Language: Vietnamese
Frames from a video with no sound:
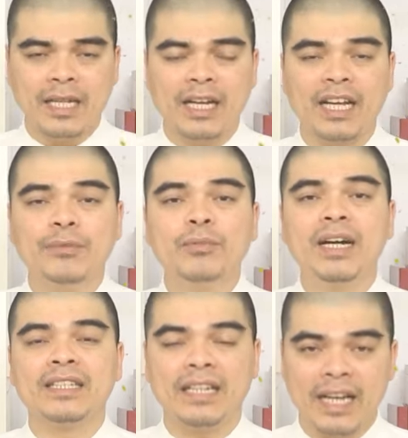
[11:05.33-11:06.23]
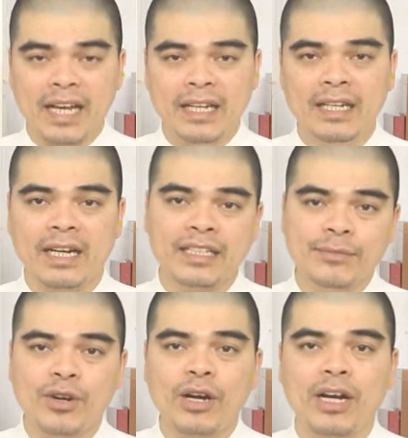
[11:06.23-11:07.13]
Ngày mùng 10 tháng 2 là ngày
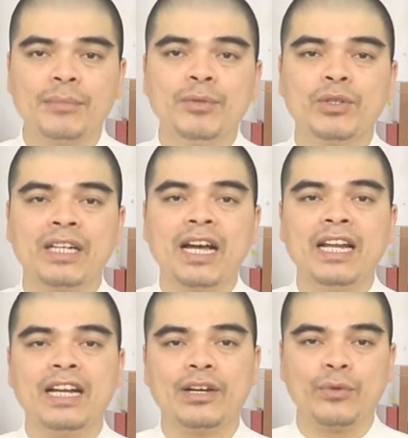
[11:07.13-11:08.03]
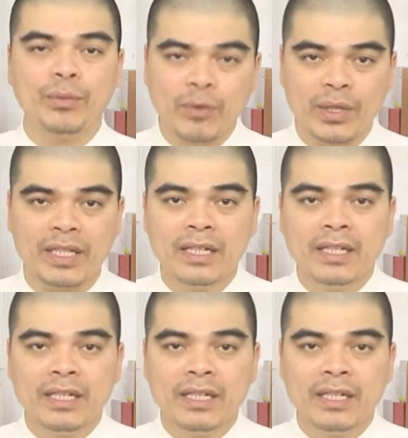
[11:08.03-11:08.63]
Nhâm Ngọ, ngày 11 tháng 2 là ngày Quý Mùi.